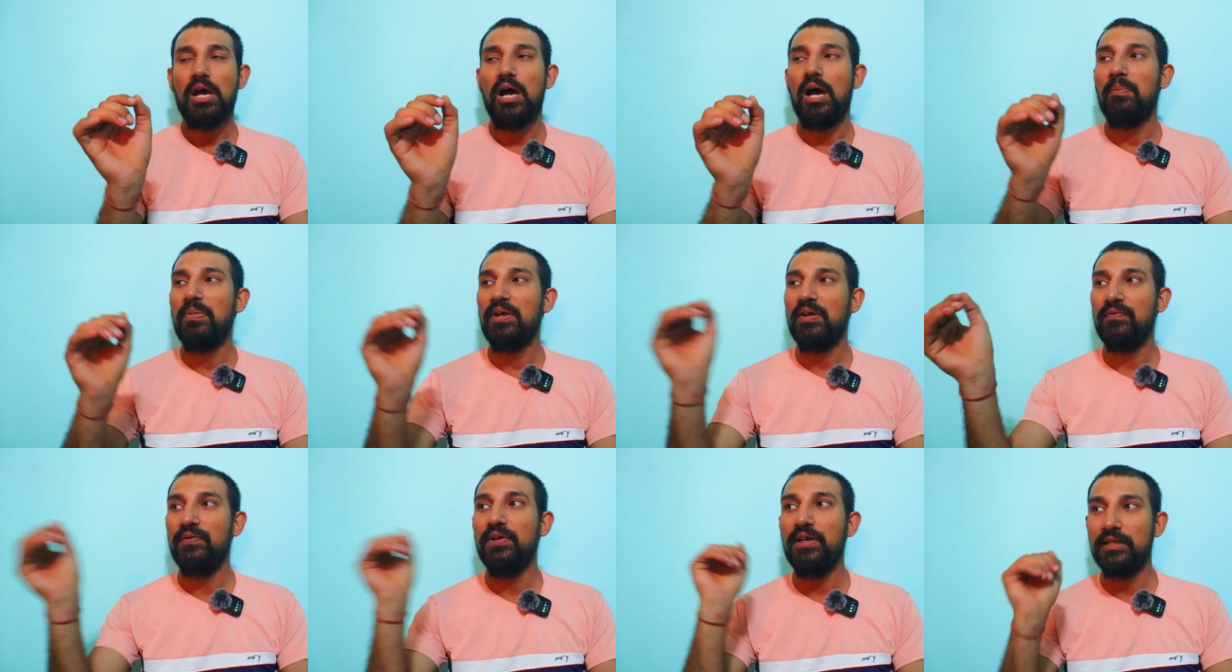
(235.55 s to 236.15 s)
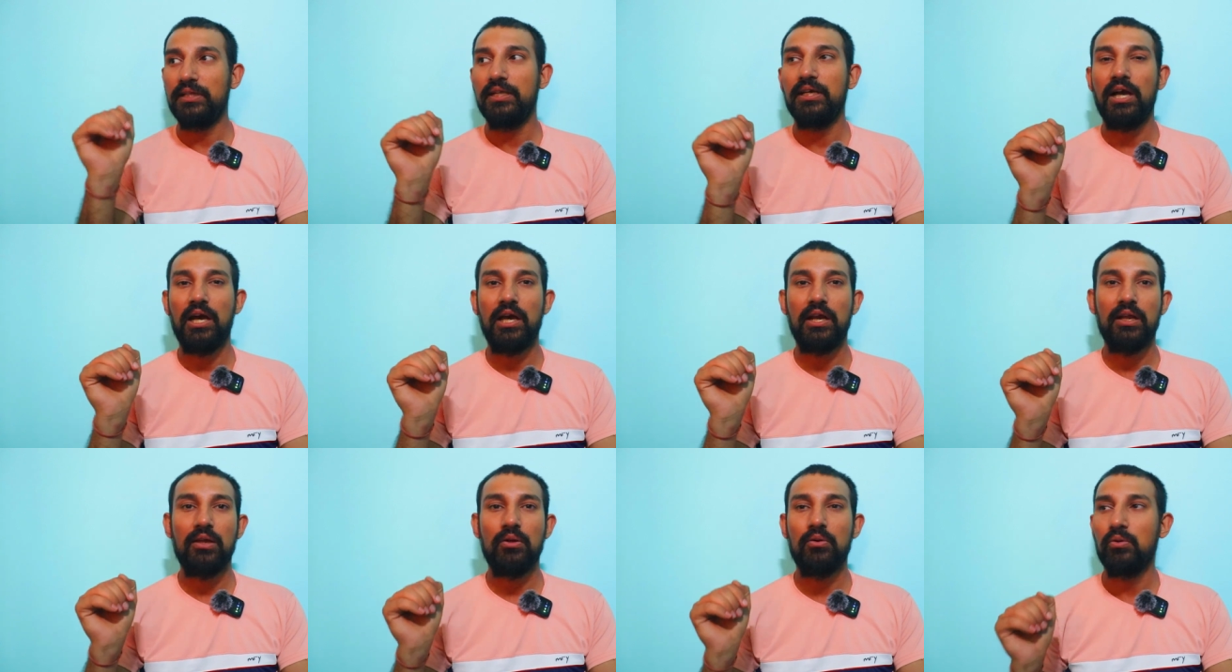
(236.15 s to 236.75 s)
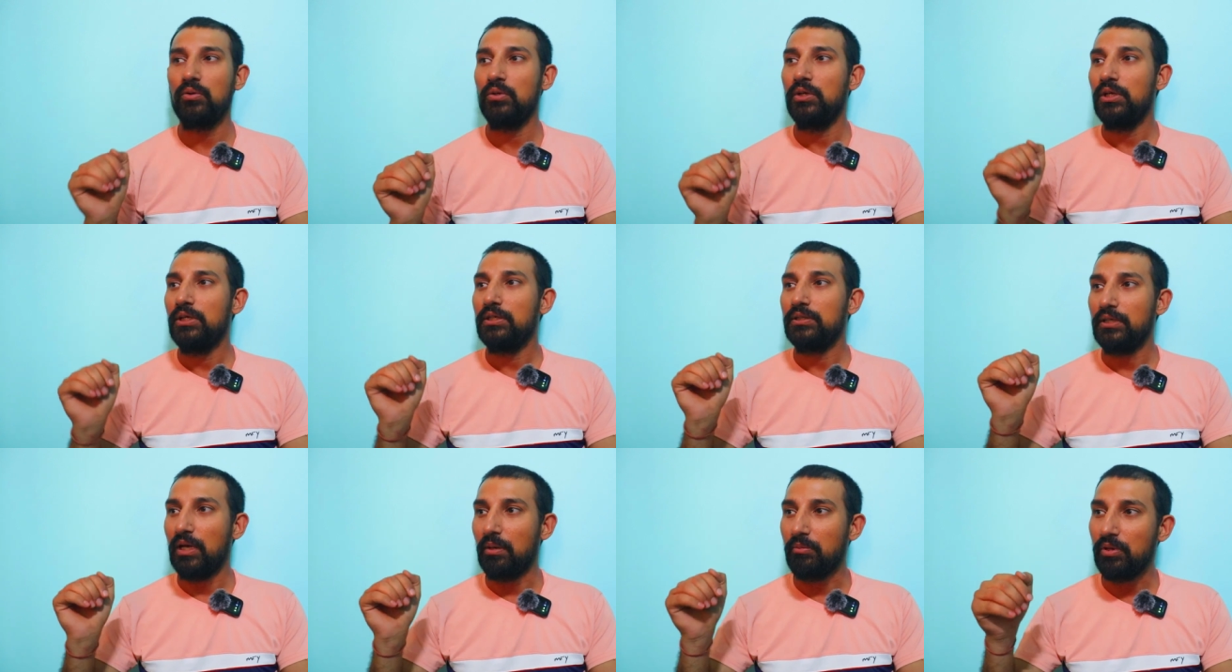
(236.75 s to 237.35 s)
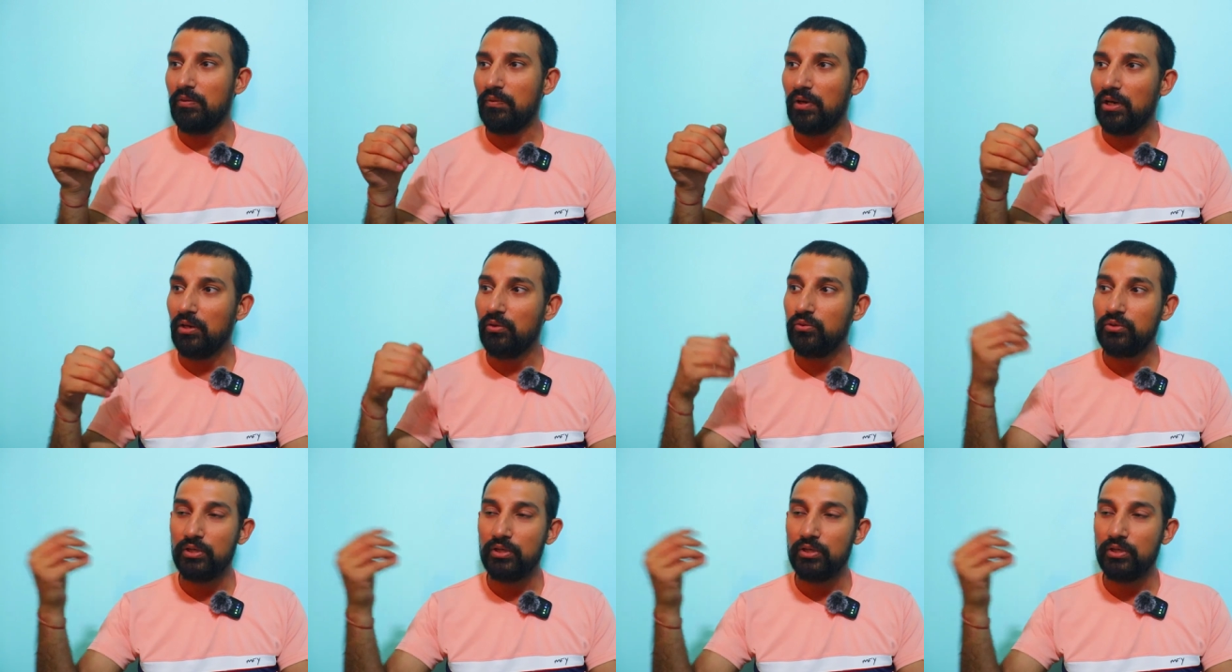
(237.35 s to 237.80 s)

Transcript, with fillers: आप एक विलन दिखा रहे हो सामने वाला